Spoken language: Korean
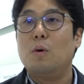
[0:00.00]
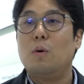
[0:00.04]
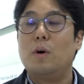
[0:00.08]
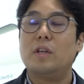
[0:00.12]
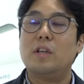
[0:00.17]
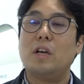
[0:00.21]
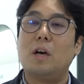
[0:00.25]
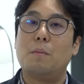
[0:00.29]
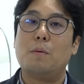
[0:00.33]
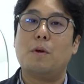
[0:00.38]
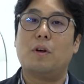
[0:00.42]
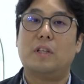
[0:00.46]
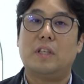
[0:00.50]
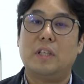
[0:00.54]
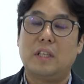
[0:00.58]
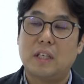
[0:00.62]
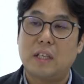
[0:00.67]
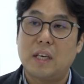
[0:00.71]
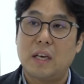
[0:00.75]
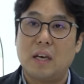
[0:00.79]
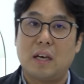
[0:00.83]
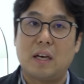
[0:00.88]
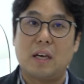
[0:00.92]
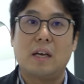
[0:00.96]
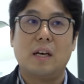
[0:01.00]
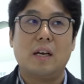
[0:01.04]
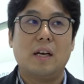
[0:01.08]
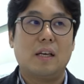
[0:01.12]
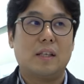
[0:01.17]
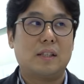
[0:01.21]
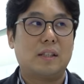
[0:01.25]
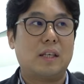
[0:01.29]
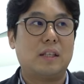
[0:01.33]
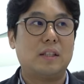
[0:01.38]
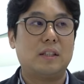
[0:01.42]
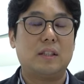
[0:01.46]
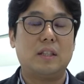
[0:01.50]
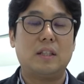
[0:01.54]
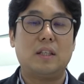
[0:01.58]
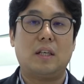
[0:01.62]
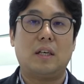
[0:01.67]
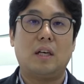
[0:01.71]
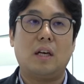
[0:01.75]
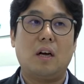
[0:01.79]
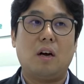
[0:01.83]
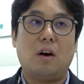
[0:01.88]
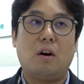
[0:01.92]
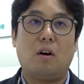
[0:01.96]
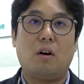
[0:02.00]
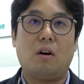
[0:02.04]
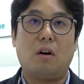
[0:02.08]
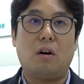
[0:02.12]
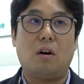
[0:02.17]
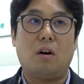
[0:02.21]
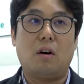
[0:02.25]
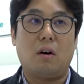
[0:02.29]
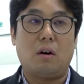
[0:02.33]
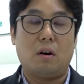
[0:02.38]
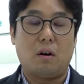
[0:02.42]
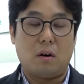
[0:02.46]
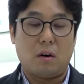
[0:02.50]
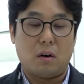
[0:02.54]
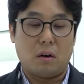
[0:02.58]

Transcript: 왜냐하면 이게 사실 어,